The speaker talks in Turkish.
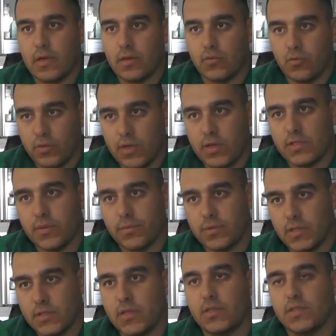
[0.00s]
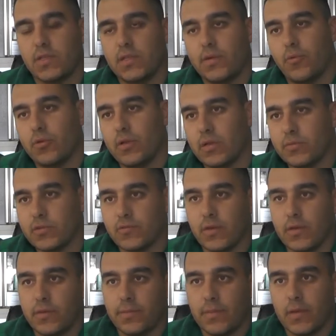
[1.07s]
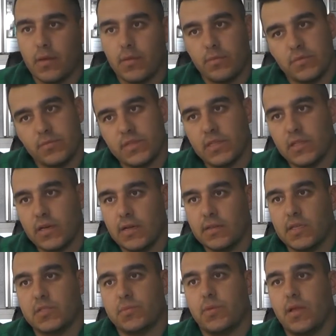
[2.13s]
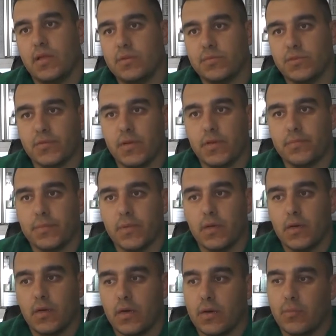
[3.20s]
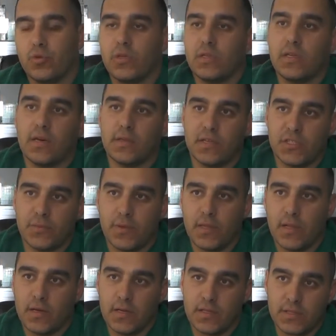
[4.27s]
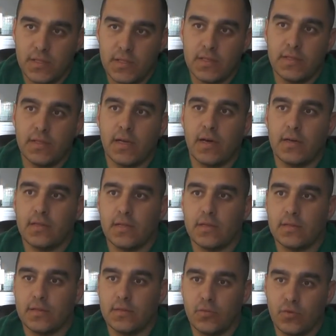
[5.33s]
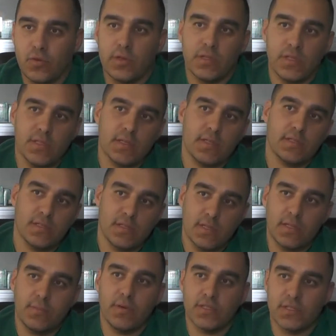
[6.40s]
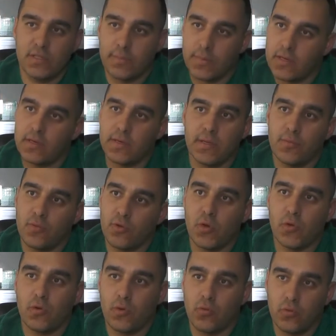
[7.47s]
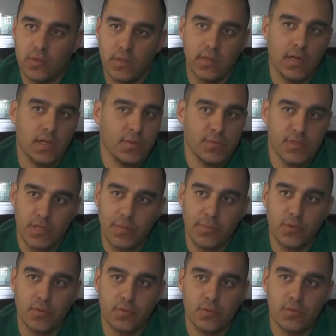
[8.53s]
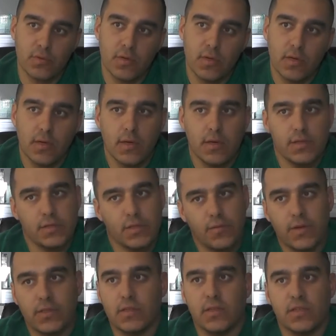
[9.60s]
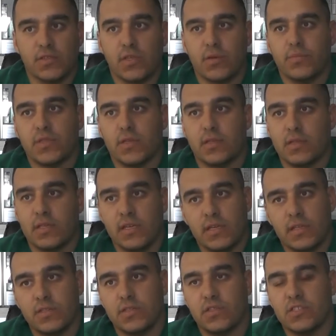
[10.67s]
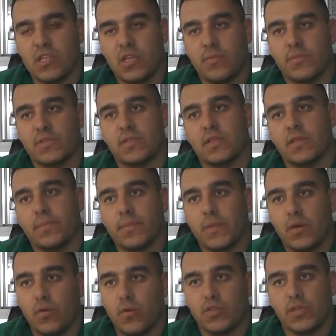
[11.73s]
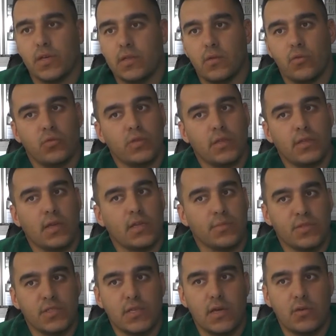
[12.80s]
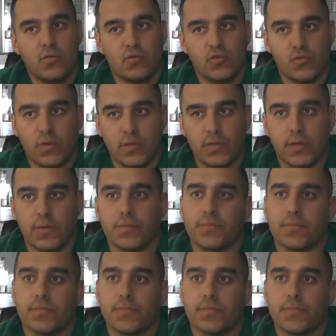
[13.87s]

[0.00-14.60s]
Hani Türkiye çapında çalışan depolarımız var. Bizim yıllık anlaşmalarımız var. Bu yıllık anlaşmalarla işte ne kadar ürün gidecek işte yıl başında belirleyip ona göre ürün tedariğimizi yapıyoruz. Hı hı. İşte vatandaşlarımıza da yetiştiricilerimize de o şekilde ürün tedariğimizi sağlıyoruz şu anda.